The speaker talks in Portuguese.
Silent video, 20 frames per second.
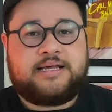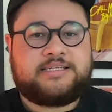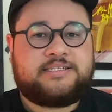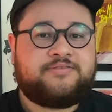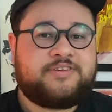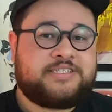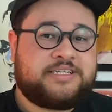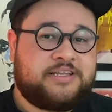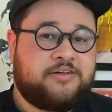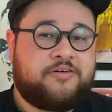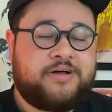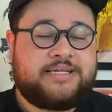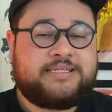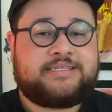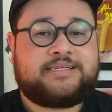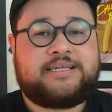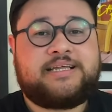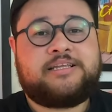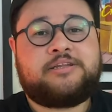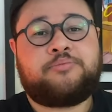E se você não é
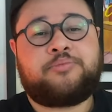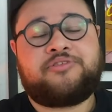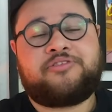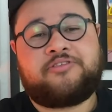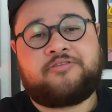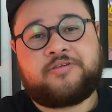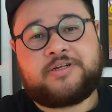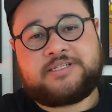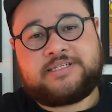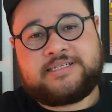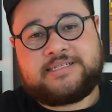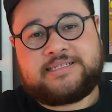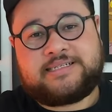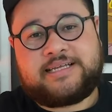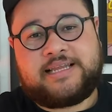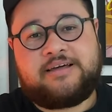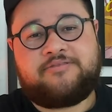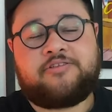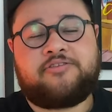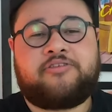inscrito, por favor, se inscreva.